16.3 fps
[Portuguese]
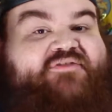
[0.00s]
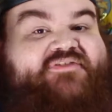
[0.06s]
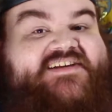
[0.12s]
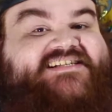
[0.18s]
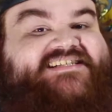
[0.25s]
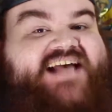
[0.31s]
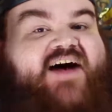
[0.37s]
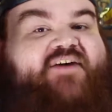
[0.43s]

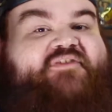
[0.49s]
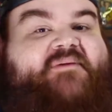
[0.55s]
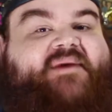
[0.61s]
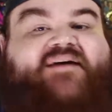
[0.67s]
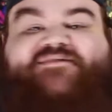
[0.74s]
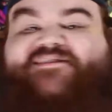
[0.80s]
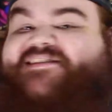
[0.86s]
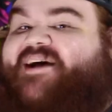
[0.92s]
Salve, salve,
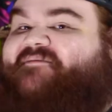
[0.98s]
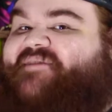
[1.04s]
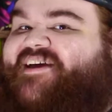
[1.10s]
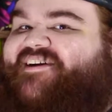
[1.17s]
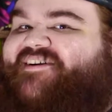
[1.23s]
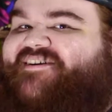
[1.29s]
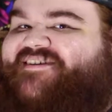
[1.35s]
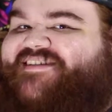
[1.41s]
meus
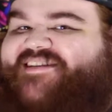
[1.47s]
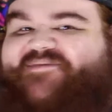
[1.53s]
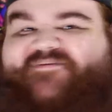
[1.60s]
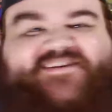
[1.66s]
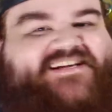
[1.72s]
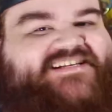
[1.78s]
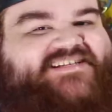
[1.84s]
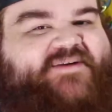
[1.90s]
amigos e
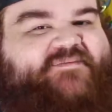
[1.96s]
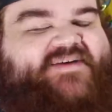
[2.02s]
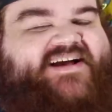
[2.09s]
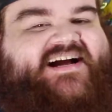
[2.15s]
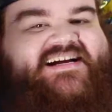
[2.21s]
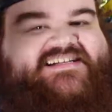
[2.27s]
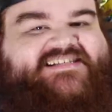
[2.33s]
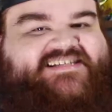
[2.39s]
minhas
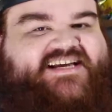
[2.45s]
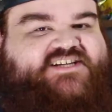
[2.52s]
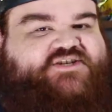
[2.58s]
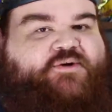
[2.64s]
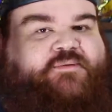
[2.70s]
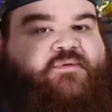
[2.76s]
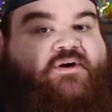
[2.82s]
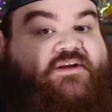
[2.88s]
amigas,
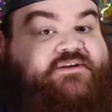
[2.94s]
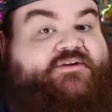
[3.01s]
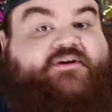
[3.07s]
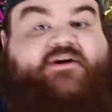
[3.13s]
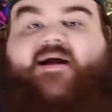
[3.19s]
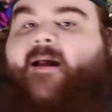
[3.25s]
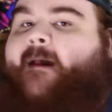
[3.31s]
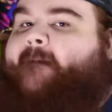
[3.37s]
sejam
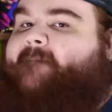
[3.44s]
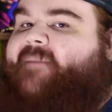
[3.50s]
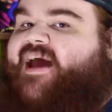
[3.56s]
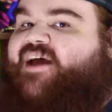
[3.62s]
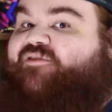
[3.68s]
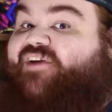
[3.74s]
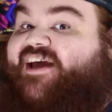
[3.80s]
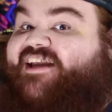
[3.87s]
muito
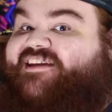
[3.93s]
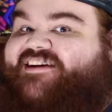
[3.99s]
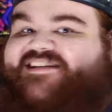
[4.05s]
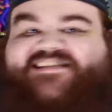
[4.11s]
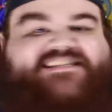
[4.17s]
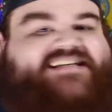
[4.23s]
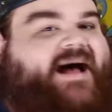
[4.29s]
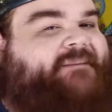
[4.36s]

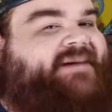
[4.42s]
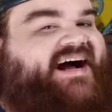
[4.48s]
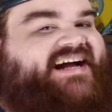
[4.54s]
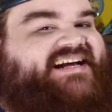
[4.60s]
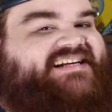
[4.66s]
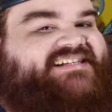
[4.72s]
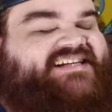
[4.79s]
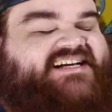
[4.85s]
bem-vindos a
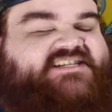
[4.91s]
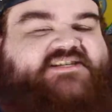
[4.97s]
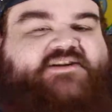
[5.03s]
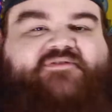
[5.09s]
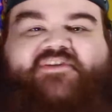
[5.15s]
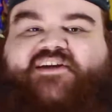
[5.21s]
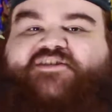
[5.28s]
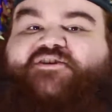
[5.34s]
mais
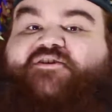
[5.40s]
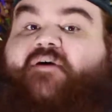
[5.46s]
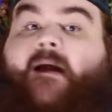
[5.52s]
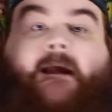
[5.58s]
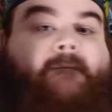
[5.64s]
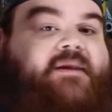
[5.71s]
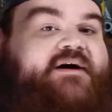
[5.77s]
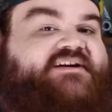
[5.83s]
este
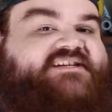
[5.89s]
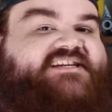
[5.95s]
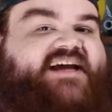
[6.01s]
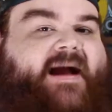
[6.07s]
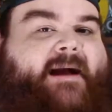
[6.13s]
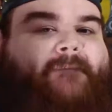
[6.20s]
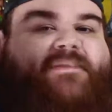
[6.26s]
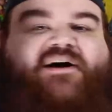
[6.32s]
vídeo. Bom
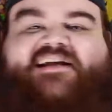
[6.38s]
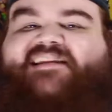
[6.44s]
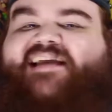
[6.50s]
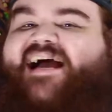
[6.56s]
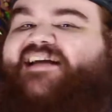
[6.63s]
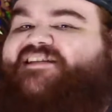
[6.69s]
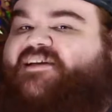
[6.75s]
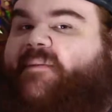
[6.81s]
dia, boa
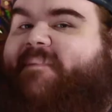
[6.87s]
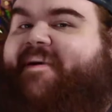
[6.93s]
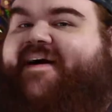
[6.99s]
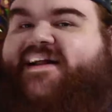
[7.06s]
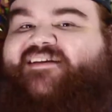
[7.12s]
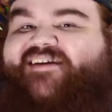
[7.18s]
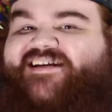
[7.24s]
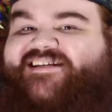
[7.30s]
tarde,
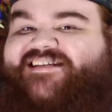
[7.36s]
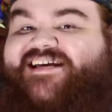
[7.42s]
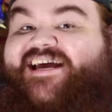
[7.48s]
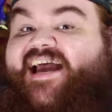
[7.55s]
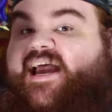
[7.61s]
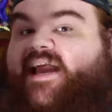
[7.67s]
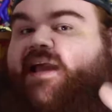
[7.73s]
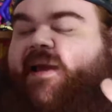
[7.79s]
boa
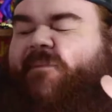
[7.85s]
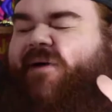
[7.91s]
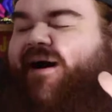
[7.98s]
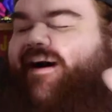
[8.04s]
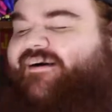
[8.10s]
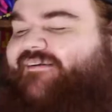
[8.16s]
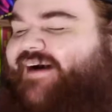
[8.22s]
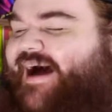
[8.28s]
noite e
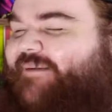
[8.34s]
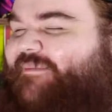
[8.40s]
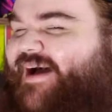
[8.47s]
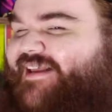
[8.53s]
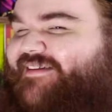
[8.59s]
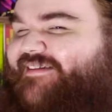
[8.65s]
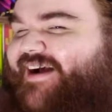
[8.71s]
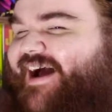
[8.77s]
boa
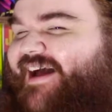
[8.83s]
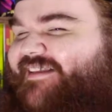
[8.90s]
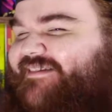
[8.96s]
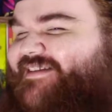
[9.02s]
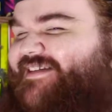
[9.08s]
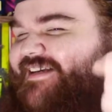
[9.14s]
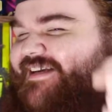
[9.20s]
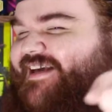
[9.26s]

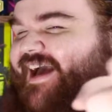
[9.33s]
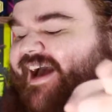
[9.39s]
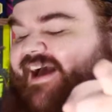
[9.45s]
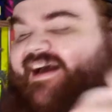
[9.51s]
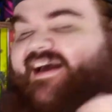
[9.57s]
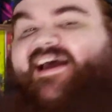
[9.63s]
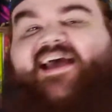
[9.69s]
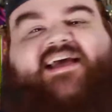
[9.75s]
madrugada onde
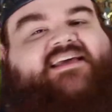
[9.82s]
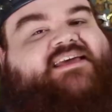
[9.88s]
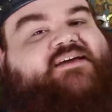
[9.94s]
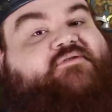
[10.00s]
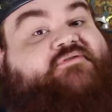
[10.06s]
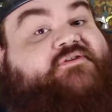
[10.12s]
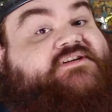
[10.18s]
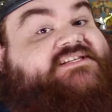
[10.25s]
quer
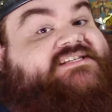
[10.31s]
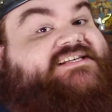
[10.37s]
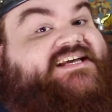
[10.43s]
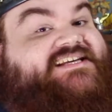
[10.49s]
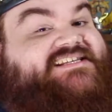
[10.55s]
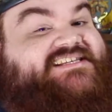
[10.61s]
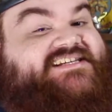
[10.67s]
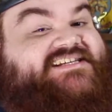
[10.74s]
que
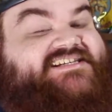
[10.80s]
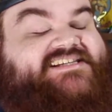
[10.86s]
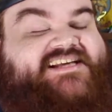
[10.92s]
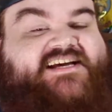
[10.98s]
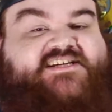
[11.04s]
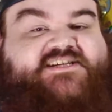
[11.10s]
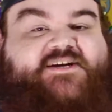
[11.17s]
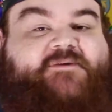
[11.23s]
vocês
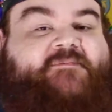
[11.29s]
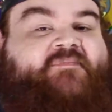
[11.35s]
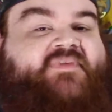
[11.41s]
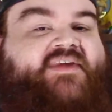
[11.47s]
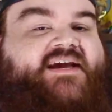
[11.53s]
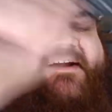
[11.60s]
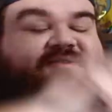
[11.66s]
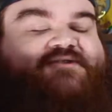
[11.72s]
estejam.
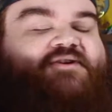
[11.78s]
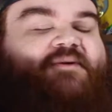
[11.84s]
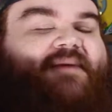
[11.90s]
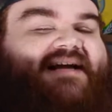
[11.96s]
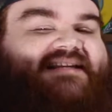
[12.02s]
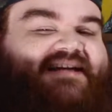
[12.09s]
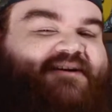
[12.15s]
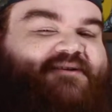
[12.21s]
Eu sou
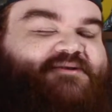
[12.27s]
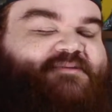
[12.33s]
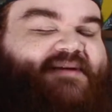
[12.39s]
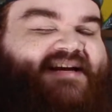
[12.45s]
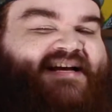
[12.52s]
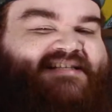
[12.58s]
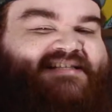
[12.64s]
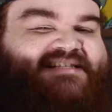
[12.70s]
Matheus
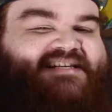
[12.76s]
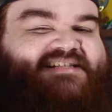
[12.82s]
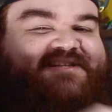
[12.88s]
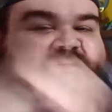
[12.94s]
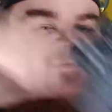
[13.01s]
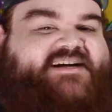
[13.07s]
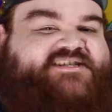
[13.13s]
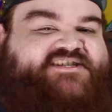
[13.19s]
Menezes,
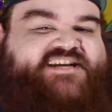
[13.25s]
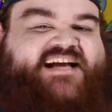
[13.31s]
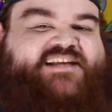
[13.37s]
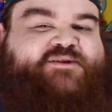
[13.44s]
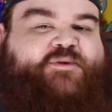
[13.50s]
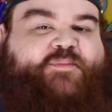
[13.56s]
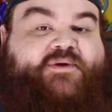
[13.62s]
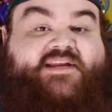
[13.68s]
esse é o
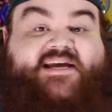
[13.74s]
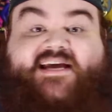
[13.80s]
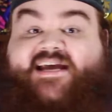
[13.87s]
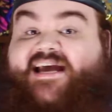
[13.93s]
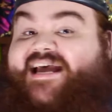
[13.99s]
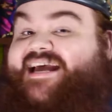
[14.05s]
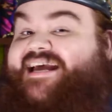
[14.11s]
Machado do Poder.